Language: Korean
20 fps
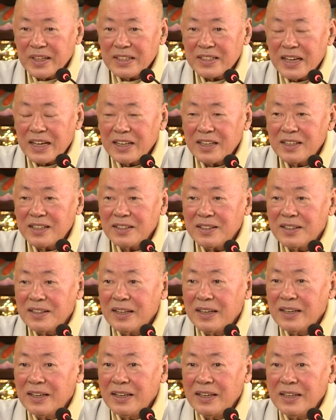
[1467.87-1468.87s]
자기는
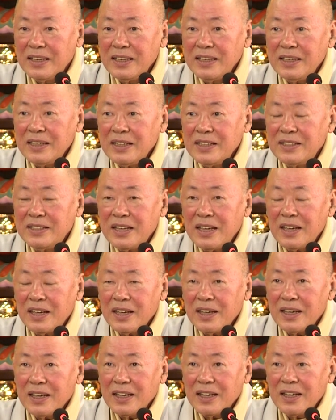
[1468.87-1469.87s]

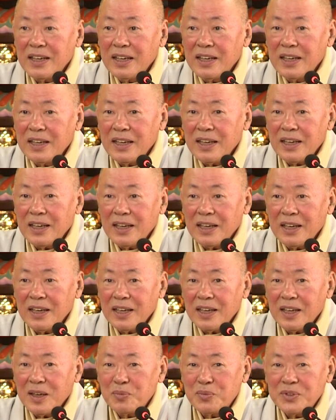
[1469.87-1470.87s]
이제
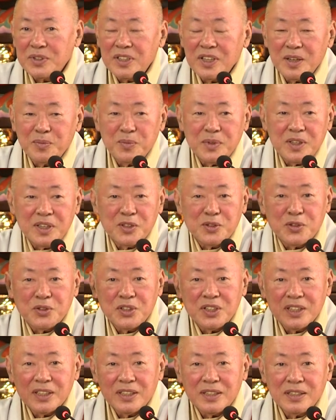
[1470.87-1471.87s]
에, 부처님들이
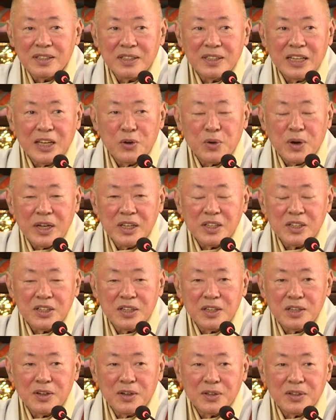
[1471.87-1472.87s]
주신 그 은혜와 이
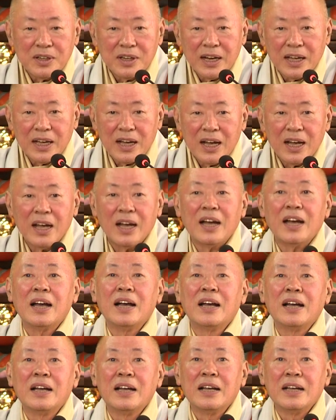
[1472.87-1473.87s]
실력을 내가
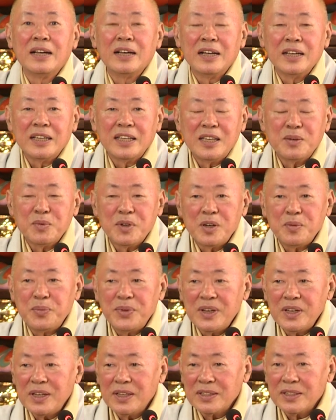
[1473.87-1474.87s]
힘을
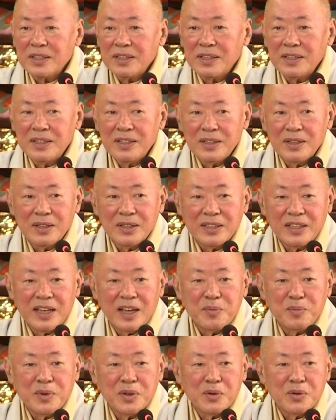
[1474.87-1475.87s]
빌려서
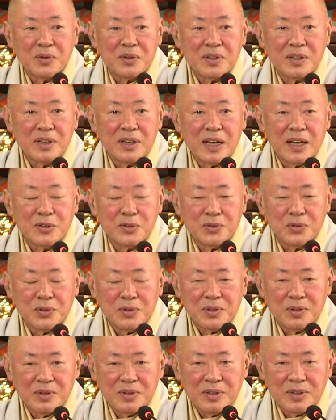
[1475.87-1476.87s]
대한민국을 아주
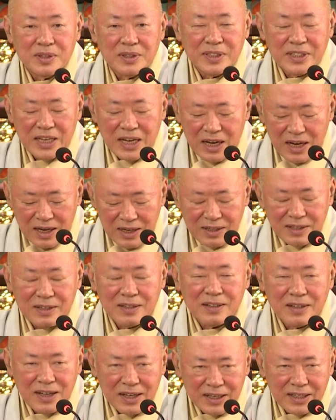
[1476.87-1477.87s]
잘
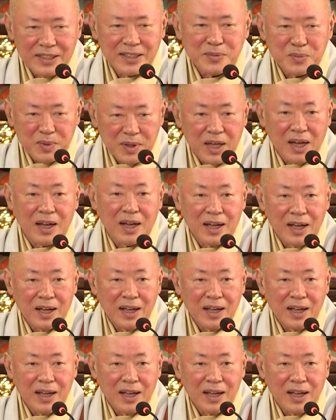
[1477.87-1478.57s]
끌어가겠습니다.